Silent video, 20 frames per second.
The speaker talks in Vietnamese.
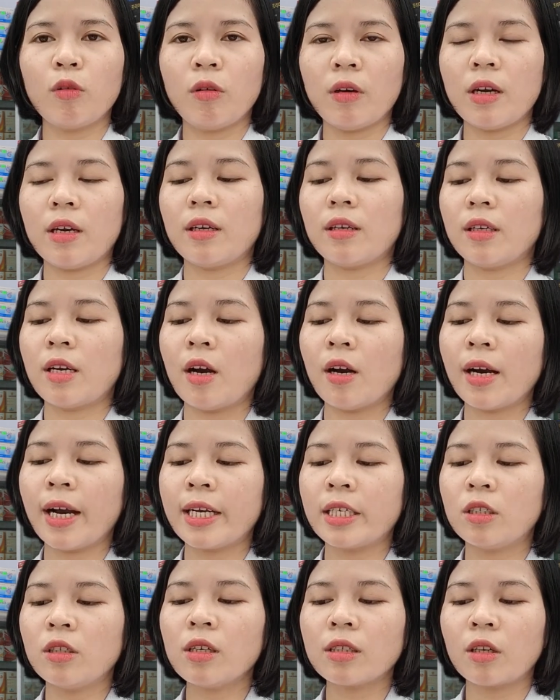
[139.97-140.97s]
gam nha mọi người.
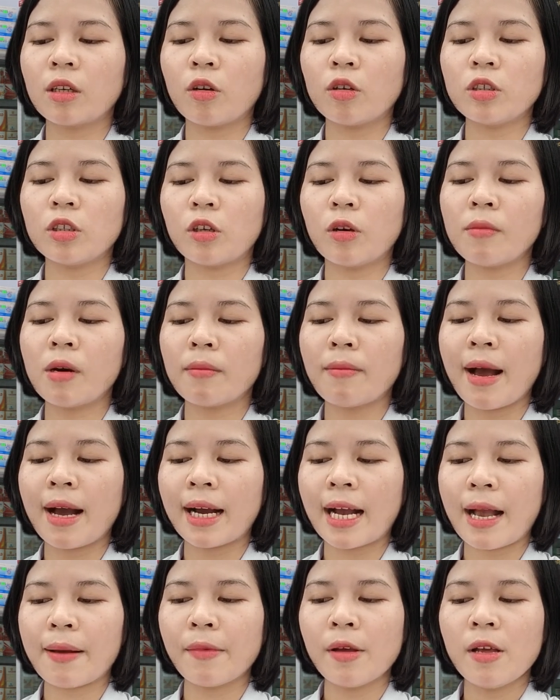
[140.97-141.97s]
Đó, ngày trước thì nó chỉ
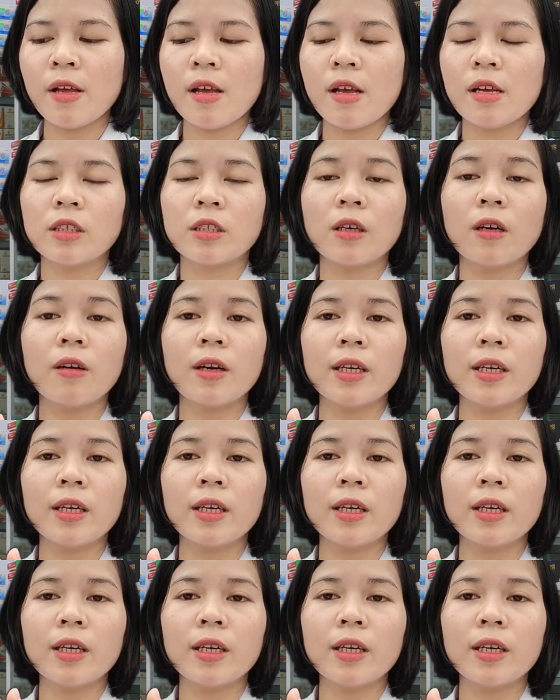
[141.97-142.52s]
có mười ba gam.